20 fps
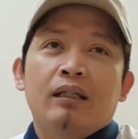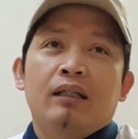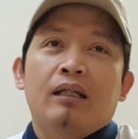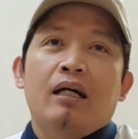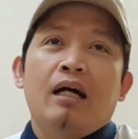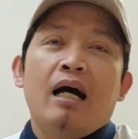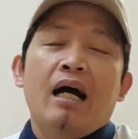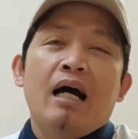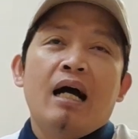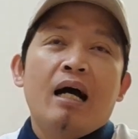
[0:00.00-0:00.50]

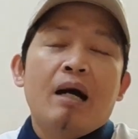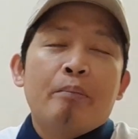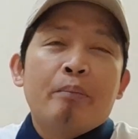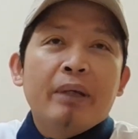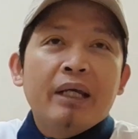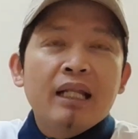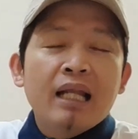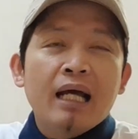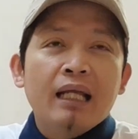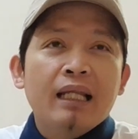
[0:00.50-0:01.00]
Uh,
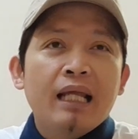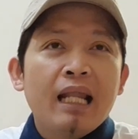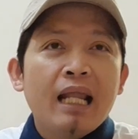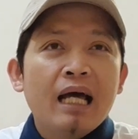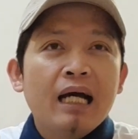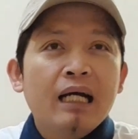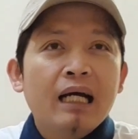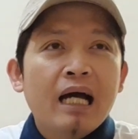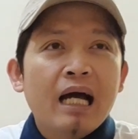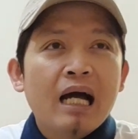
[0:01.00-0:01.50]
bigla na
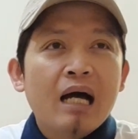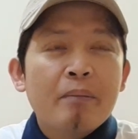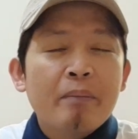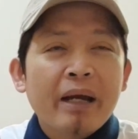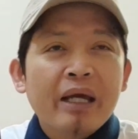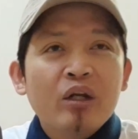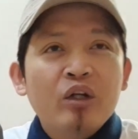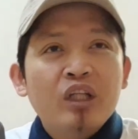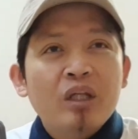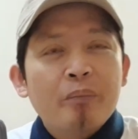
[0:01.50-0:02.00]
lang uh,
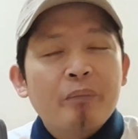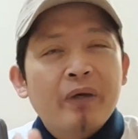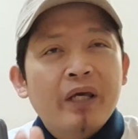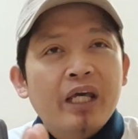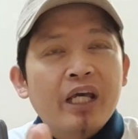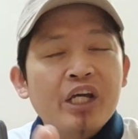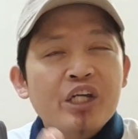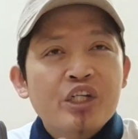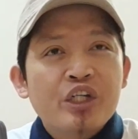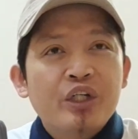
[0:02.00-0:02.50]
may
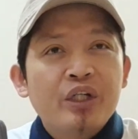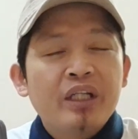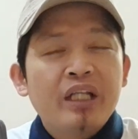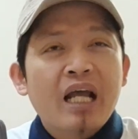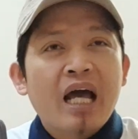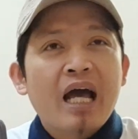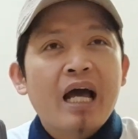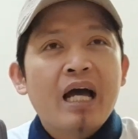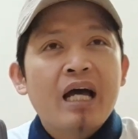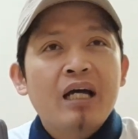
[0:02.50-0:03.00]
notification
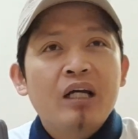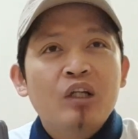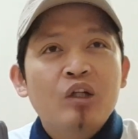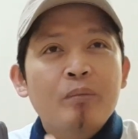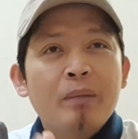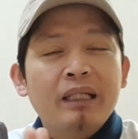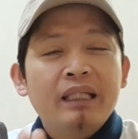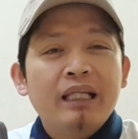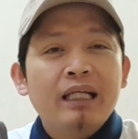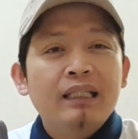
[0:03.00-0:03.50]
na
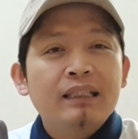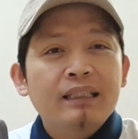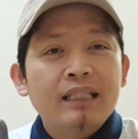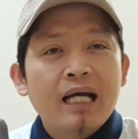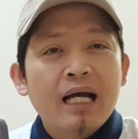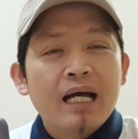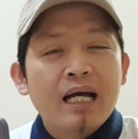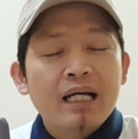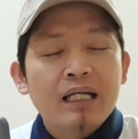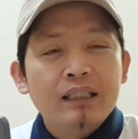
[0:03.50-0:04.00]
dumating
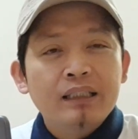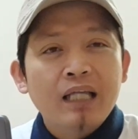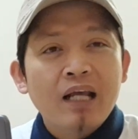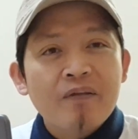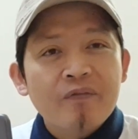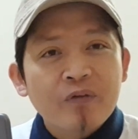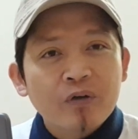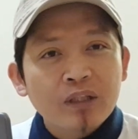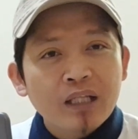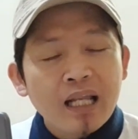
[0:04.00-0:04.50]
sa
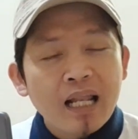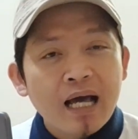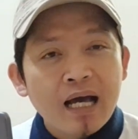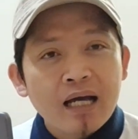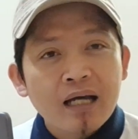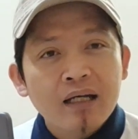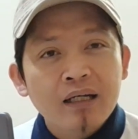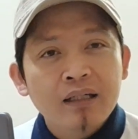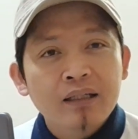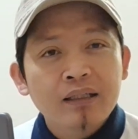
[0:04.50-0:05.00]
cellphone
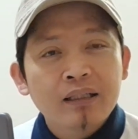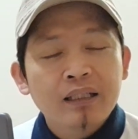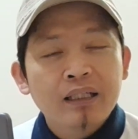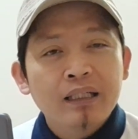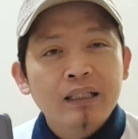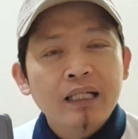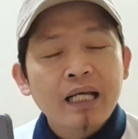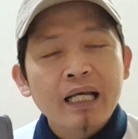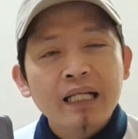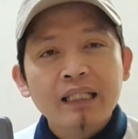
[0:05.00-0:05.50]
nila
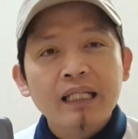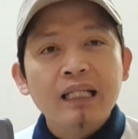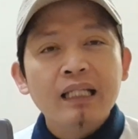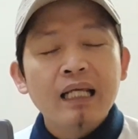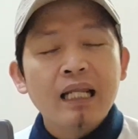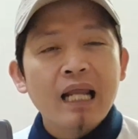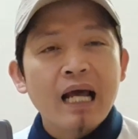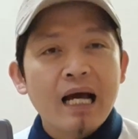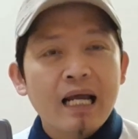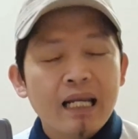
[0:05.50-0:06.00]
na hindi
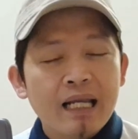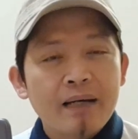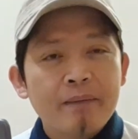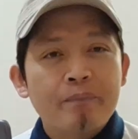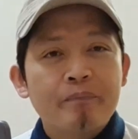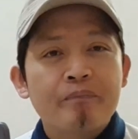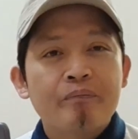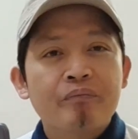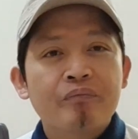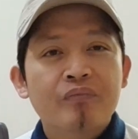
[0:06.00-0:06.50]
nila alam.
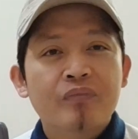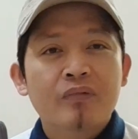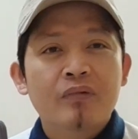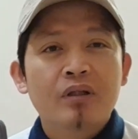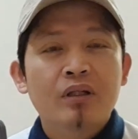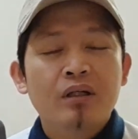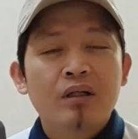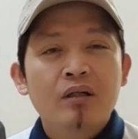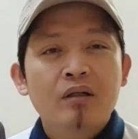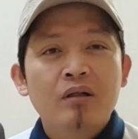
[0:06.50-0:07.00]

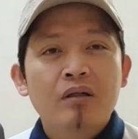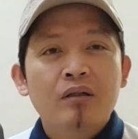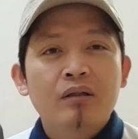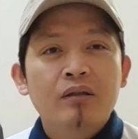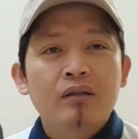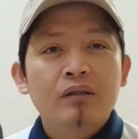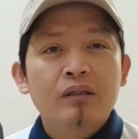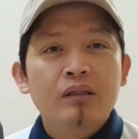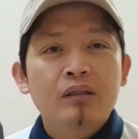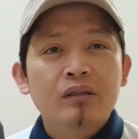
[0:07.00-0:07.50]

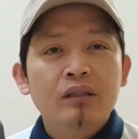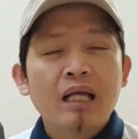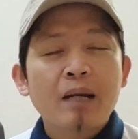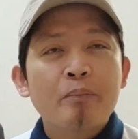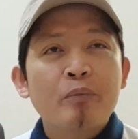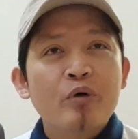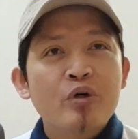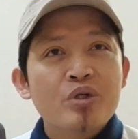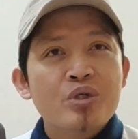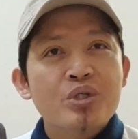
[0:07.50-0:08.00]

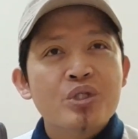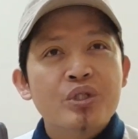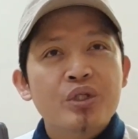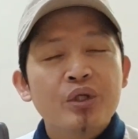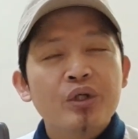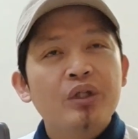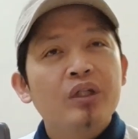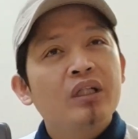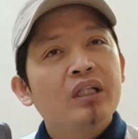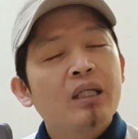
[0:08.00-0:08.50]
Tapos
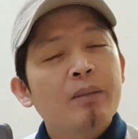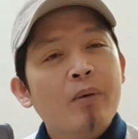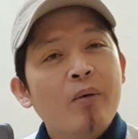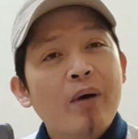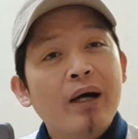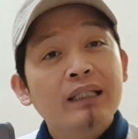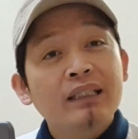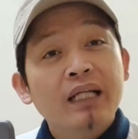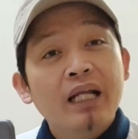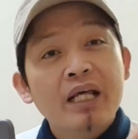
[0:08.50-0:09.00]
yun,
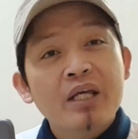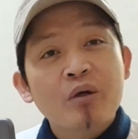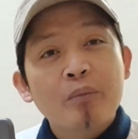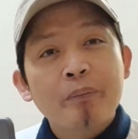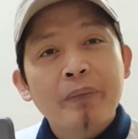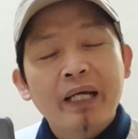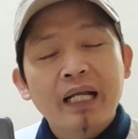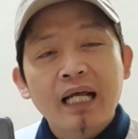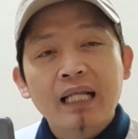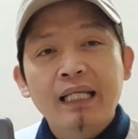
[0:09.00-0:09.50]
nabawasan na yung
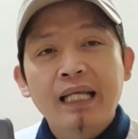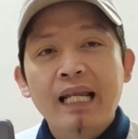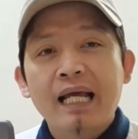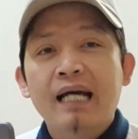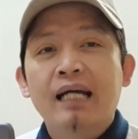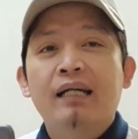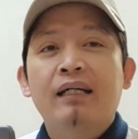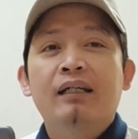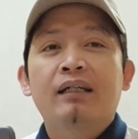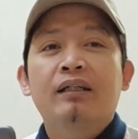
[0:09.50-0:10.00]
pira
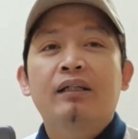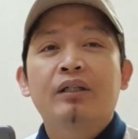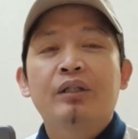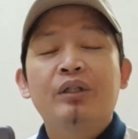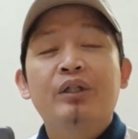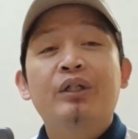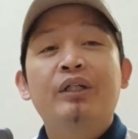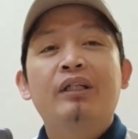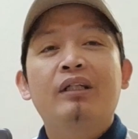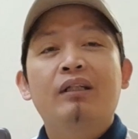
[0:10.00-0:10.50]
nila.
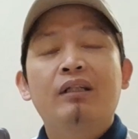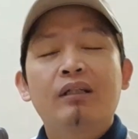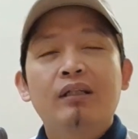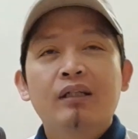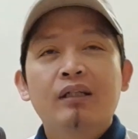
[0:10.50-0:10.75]
Yun.